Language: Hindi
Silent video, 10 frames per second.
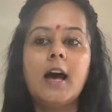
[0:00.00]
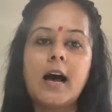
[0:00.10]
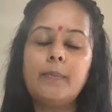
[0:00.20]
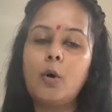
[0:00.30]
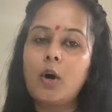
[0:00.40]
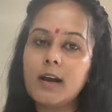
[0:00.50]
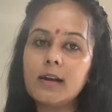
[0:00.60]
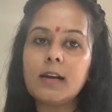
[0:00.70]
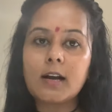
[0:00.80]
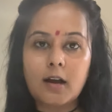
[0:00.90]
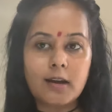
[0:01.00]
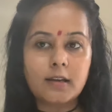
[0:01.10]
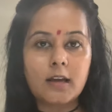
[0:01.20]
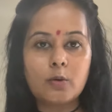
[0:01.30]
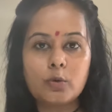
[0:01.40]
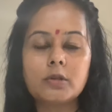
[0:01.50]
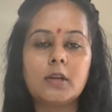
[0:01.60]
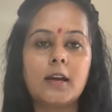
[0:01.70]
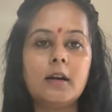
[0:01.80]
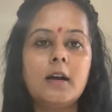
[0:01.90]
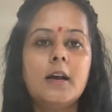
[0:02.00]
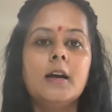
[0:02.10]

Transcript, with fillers: आप ऑयल लगा के कुछ देर